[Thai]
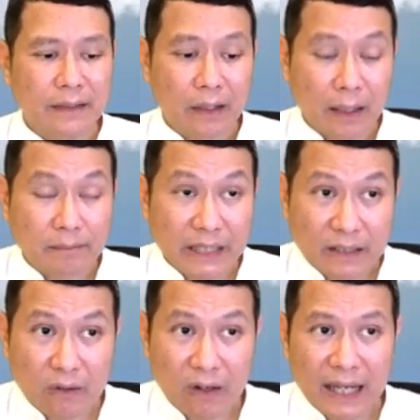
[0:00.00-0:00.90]
เกี่ยวกับศี
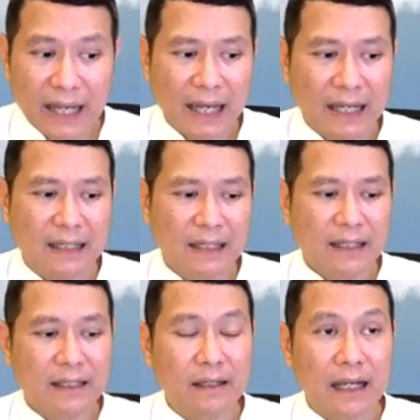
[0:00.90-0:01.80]
ลข้อ
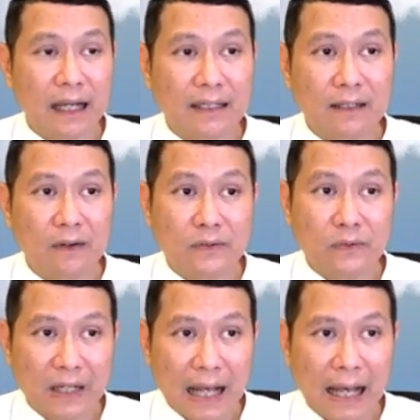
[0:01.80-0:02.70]
5 เกี่ยวกับเรื่องของ
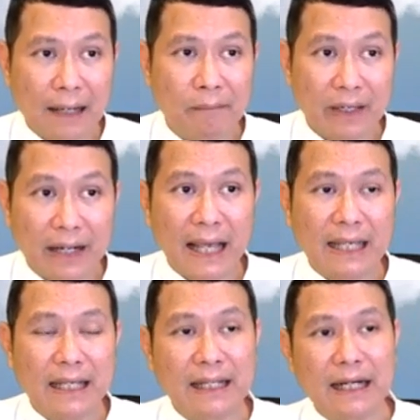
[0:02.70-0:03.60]
สุราเมรัย
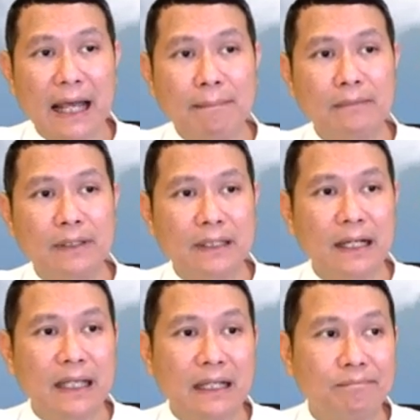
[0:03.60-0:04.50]
นะครับ ถ้า
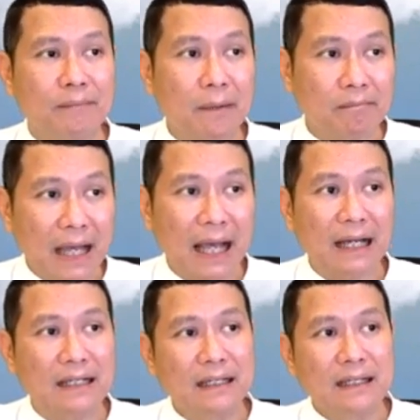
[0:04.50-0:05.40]
กินมาก
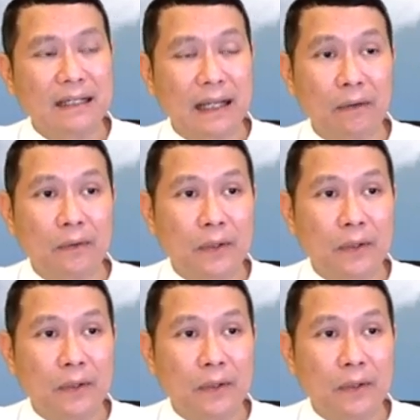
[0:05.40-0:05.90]
ๆแล้ว